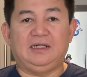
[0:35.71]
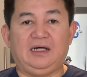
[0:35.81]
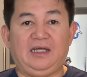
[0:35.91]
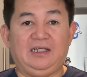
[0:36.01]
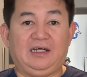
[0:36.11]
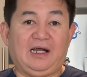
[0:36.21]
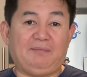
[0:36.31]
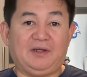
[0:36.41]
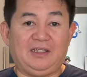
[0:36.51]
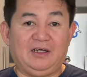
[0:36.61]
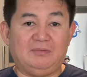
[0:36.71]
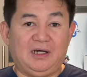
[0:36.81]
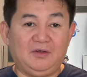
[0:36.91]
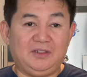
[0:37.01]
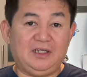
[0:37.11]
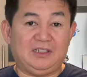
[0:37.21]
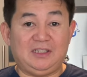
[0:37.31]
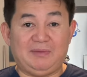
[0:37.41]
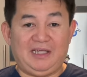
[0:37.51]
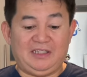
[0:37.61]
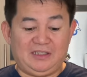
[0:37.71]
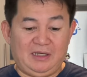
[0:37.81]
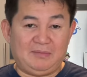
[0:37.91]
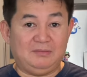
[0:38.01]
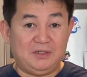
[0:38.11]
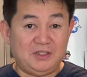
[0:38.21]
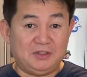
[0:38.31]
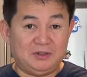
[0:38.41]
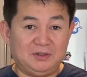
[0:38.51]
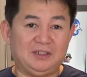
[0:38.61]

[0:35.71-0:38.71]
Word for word: Kaya nag-upgrade ako mga Lodi kasi mahilig tayo mag-video no?